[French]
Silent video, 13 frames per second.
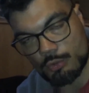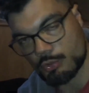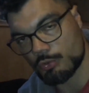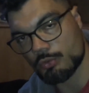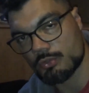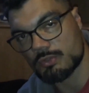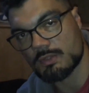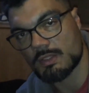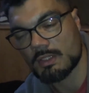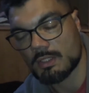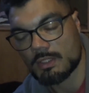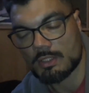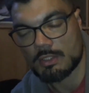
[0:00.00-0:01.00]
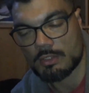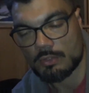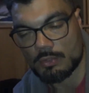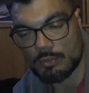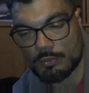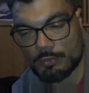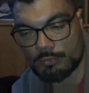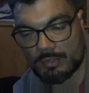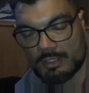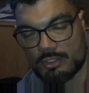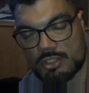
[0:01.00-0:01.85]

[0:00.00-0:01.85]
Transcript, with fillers: chose. Euh, voilà,